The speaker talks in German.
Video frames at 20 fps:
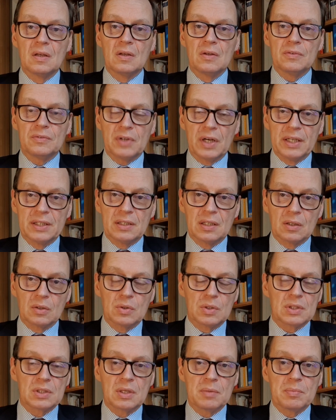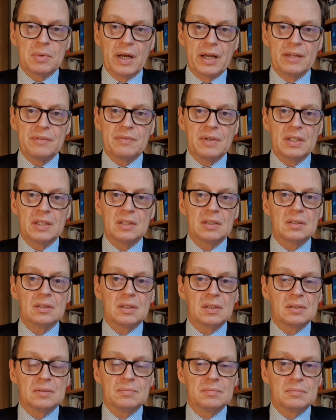Freitag. Und es gibt Einwände
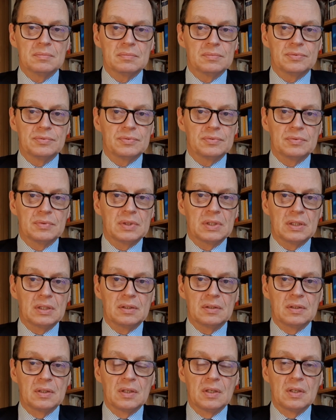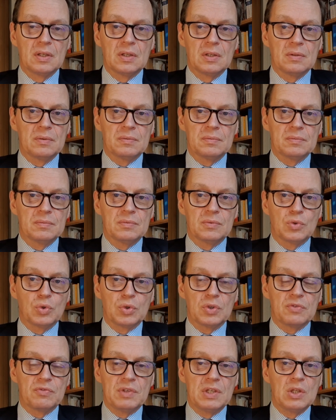hm,
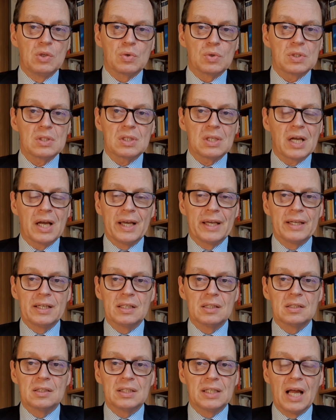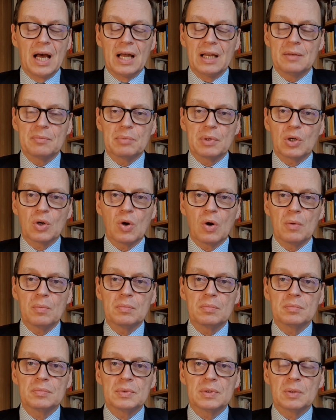durch Videos teilen, Gnaden
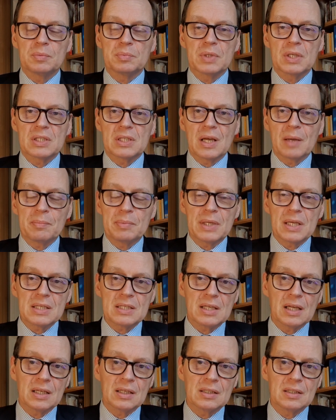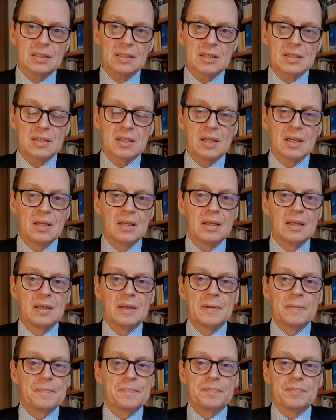bekommen, ob das Ablasshandel ist.
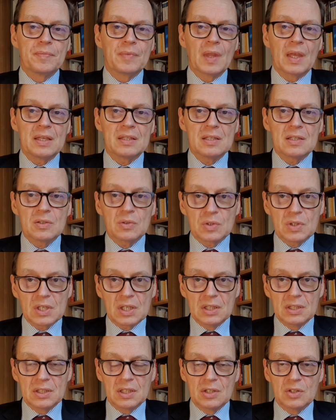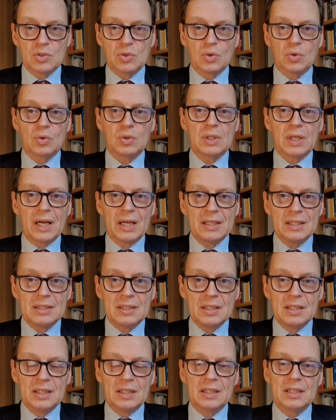Es ist unsere Intention, alle
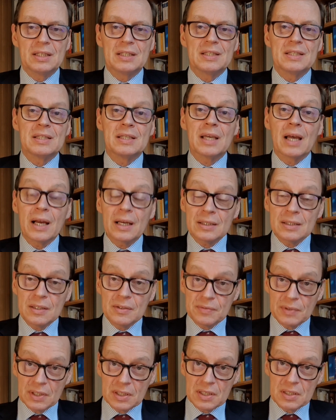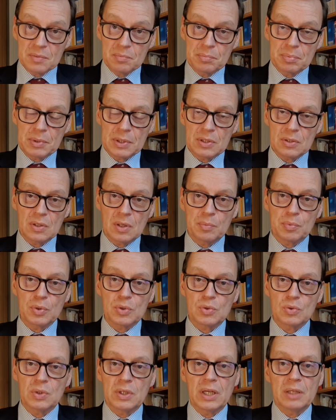diejenigen, die sich aktiv an diesem
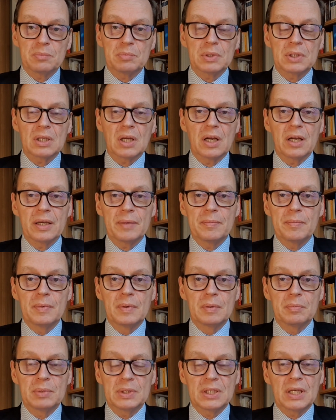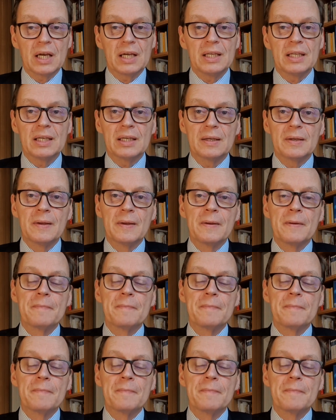Apostolat betreiben, beteiligen,